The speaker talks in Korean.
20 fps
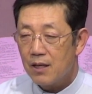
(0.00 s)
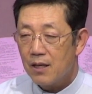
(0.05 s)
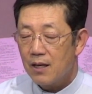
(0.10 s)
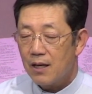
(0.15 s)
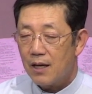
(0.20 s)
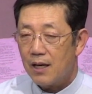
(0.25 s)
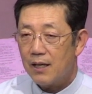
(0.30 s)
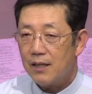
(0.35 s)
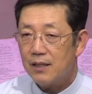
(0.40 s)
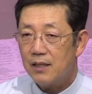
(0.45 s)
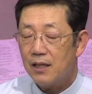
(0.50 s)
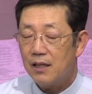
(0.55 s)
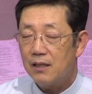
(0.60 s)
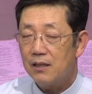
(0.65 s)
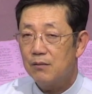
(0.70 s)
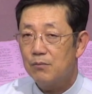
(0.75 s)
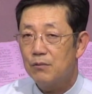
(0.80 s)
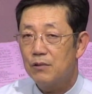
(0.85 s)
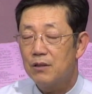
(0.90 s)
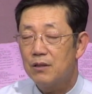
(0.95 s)

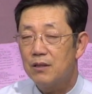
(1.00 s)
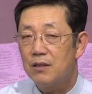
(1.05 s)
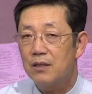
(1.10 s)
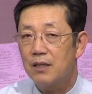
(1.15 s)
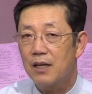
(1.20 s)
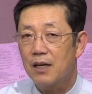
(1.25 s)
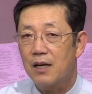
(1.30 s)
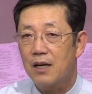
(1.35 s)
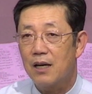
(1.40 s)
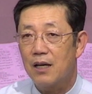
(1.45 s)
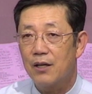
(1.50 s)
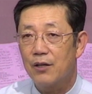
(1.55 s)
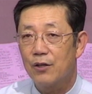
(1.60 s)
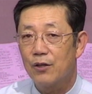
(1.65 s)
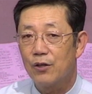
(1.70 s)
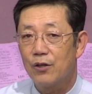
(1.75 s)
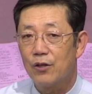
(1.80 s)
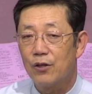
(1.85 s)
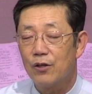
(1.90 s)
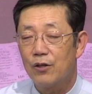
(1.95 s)
하나님을
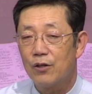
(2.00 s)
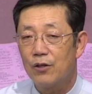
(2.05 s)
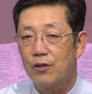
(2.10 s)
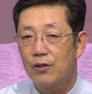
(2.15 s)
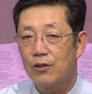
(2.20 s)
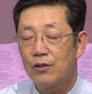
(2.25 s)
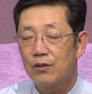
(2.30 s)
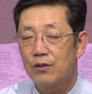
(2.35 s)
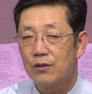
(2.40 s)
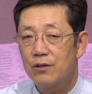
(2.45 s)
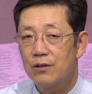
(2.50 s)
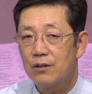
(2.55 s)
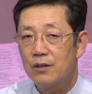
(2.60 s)
향하여